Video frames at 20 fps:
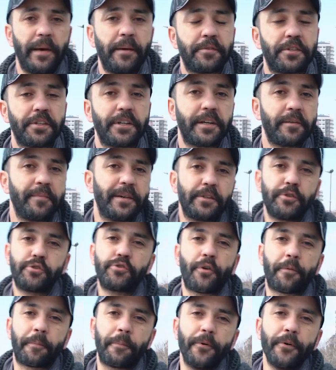benim için kıymeti
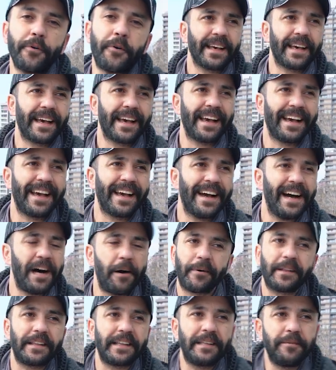çok büyük. Ee,
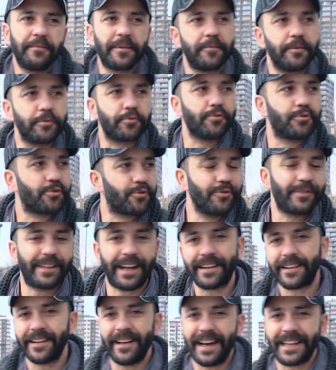ama dediğim gibi
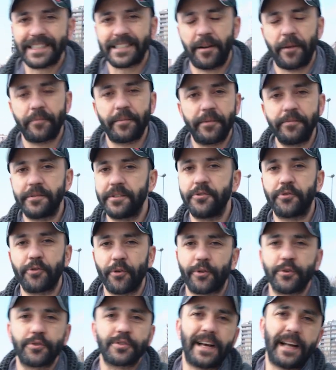Suskunlar her zaman benim için
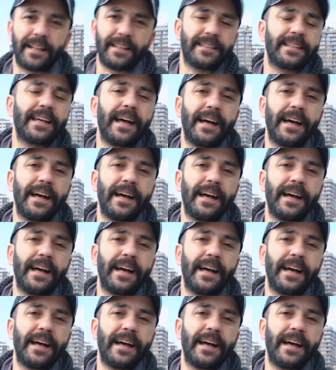çok özeldir